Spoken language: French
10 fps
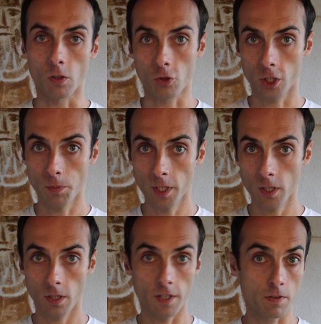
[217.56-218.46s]
Et en
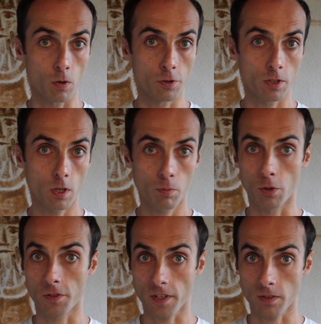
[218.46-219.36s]
chimie, qui se
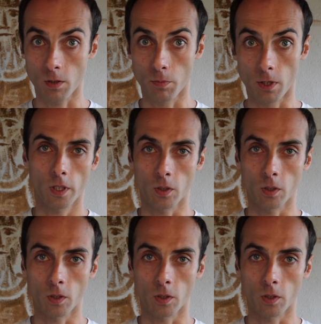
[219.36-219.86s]
ressemble, s'assemble.